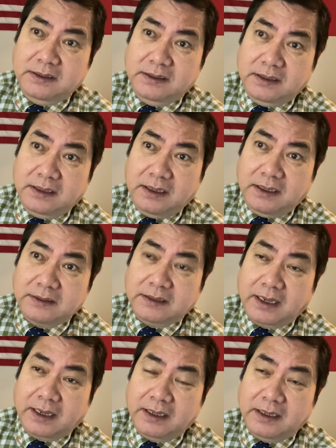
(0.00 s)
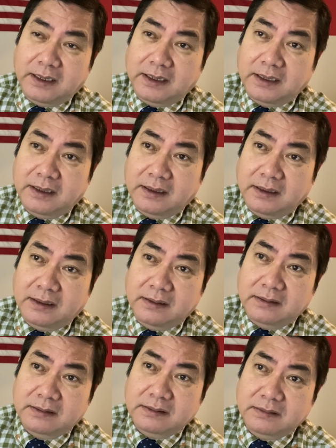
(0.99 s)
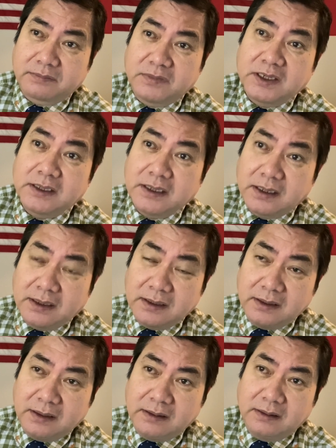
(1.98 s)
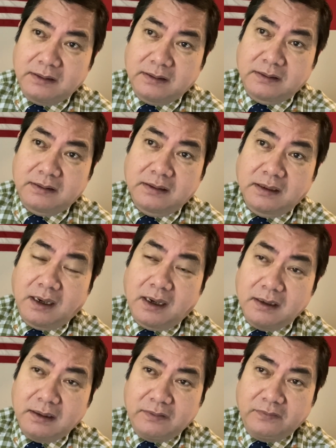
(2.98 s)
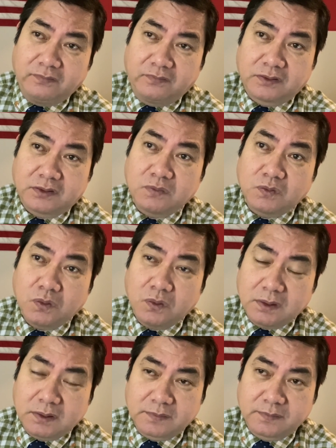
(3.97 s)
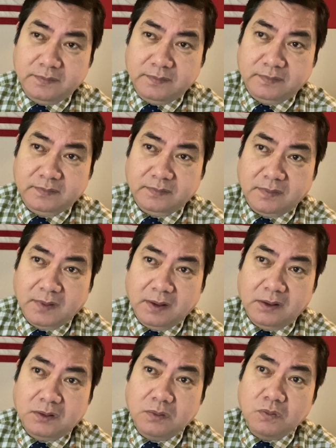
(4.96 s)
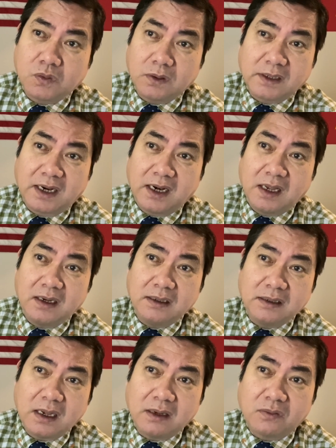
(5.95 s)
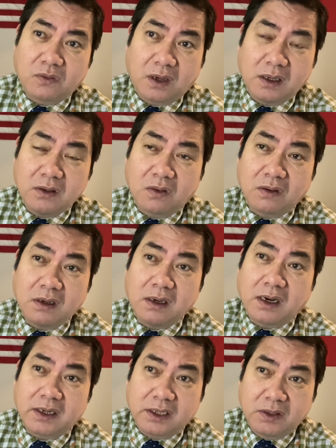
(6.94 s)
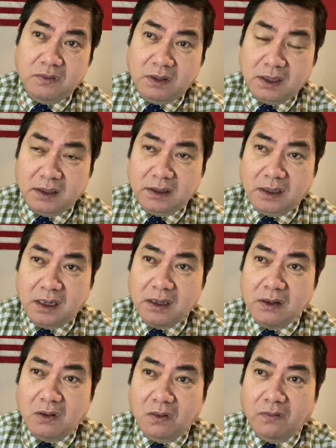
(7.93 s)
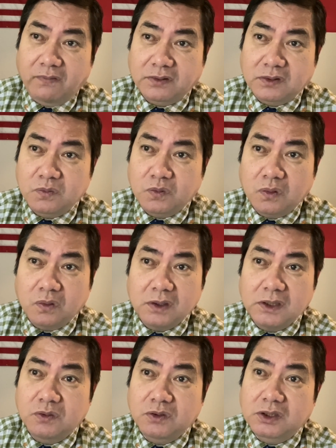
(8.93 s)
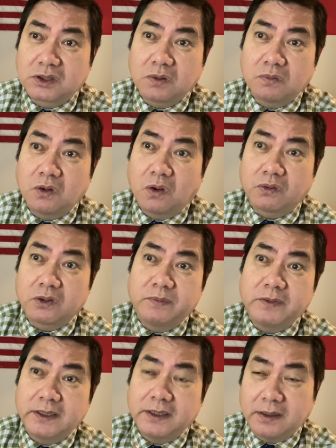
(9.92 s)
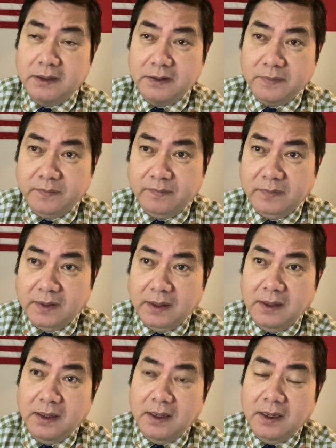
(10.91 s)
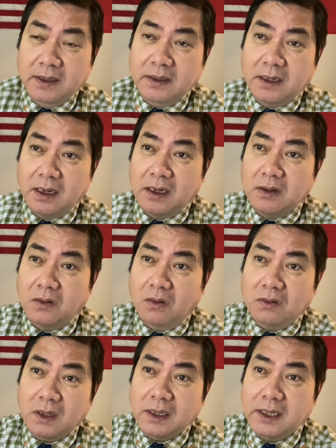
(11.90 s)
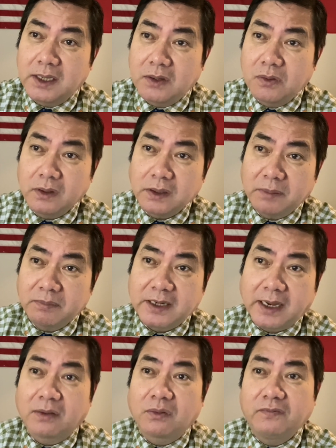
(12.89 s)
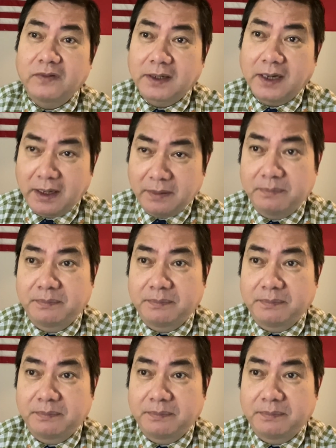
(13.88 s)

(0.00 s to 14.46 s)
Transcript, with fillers: ở tại biên giới giữa Ấn và Trung Quốc Ờ, Trung Quốc đã lấn đất của Ấn Độ rất là nhiều lần. Ấn Độ và Trung Quốc có nhiều sự xung đột giữa biên giới. Nên Ấn Độ rất hiểu cái tâm trạng của Việt Nam.